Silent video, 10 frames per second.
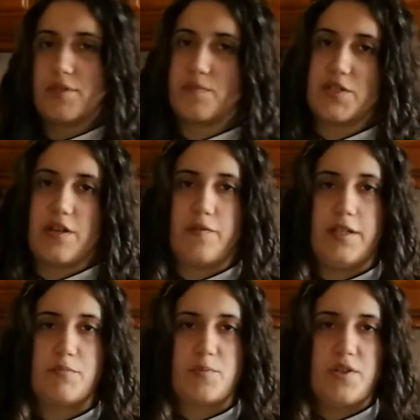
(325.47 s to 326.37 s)
mas depois já
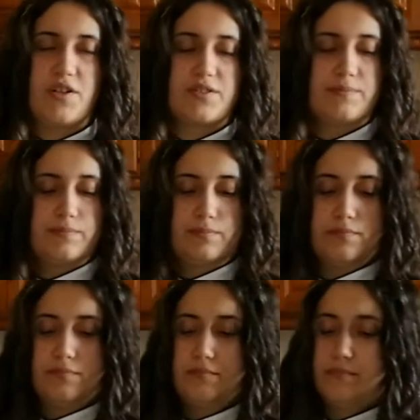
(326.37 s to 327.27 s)
falamos melhor.
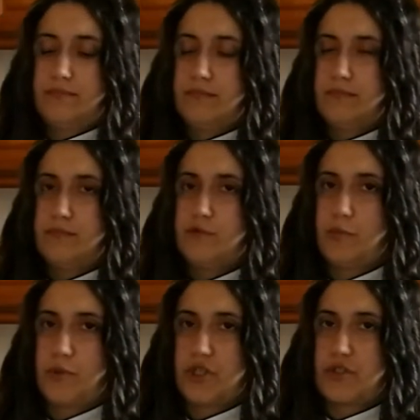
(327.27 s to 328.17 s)

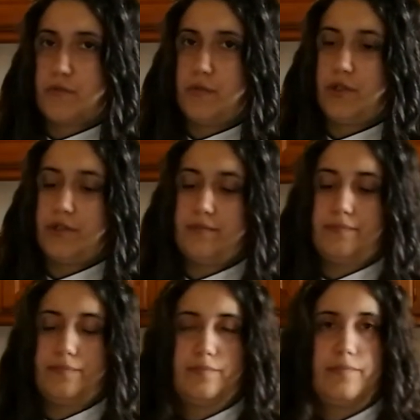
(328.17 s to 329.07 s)
Vou pôr isto no
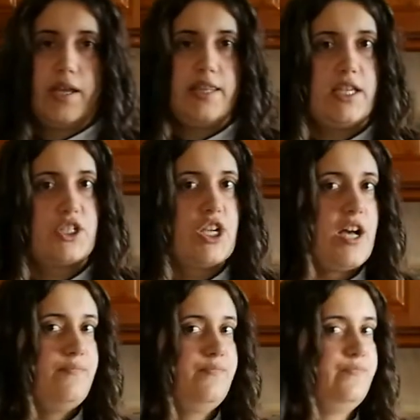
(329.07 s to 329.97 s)
forno, até já.